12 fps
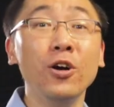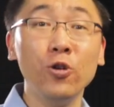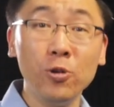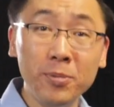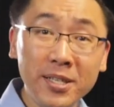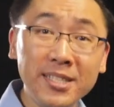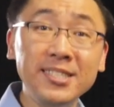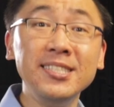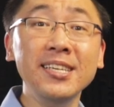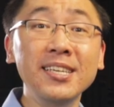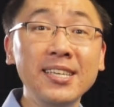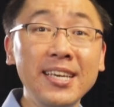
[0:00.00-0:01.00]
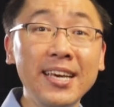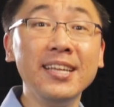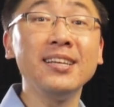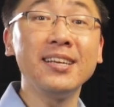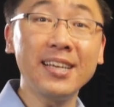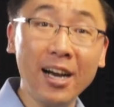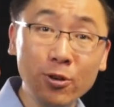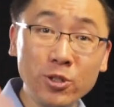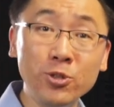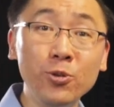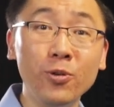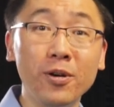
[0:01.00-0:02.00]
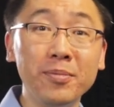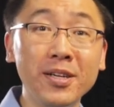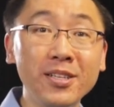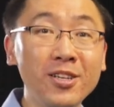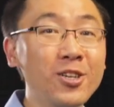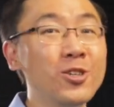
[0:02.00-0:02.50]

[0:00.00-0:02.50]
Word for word: 我们的经验告诉我们，